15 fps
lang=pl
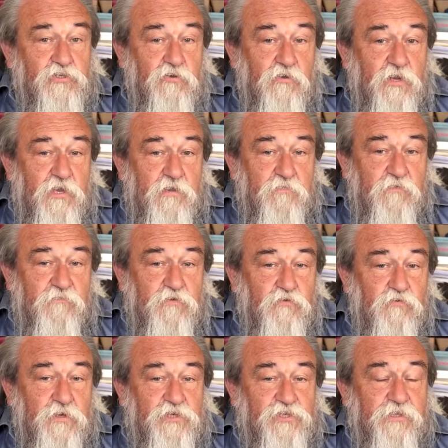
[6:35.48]
z kolei
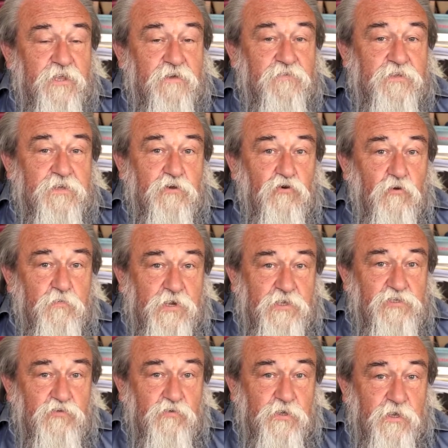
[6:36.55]
powoduje, że nawet jak
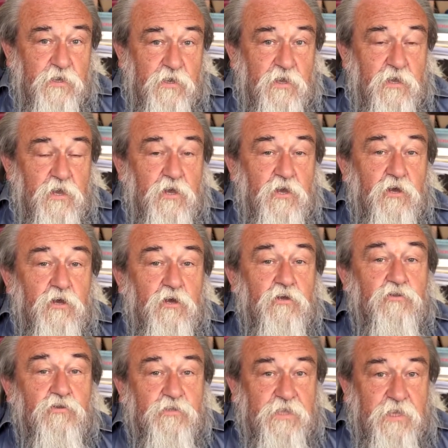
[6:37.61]
opracuje,
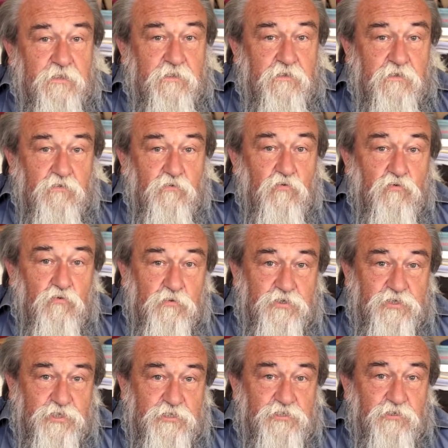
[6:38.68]
to ten u góry
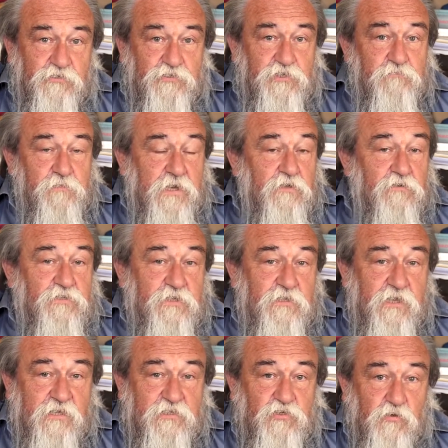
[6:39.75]
siedzący i mający
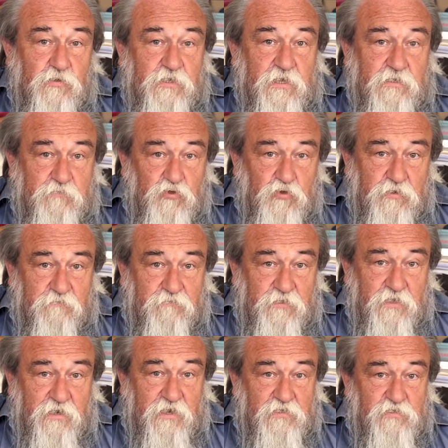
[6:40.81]
nadzór nad biurem
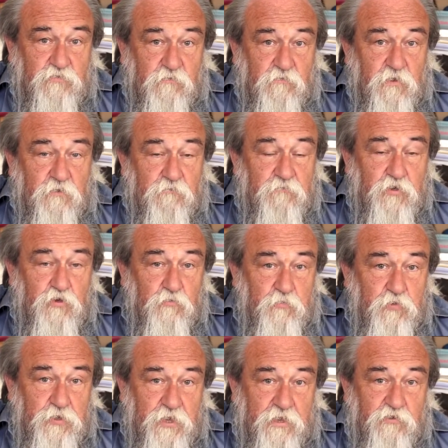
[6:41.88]
wynalazków
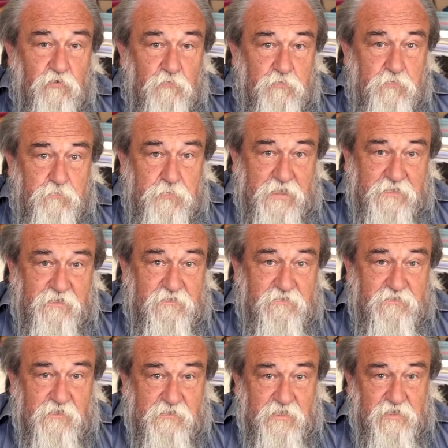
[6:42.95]
wykupuje jego patent
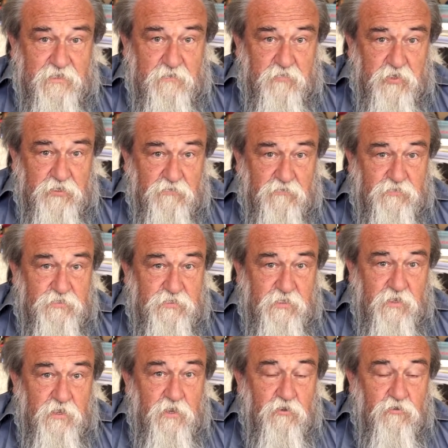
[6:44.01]
za tanie pieniądze,
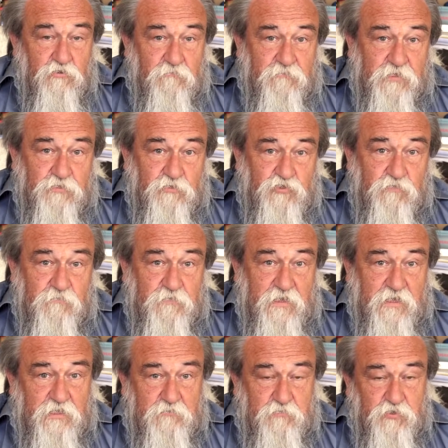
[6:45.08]
chowa do
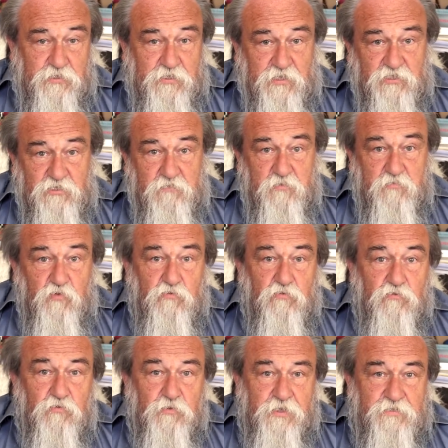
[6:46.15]
szuflady, bo inaczej by był
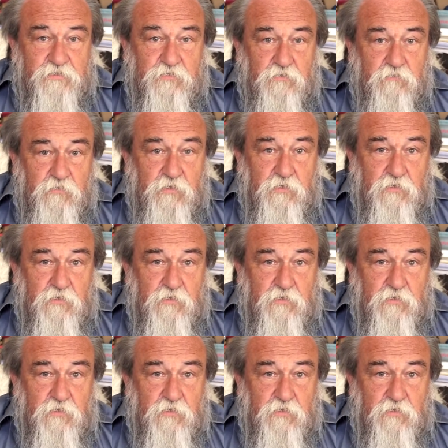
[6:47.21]
konkurencją.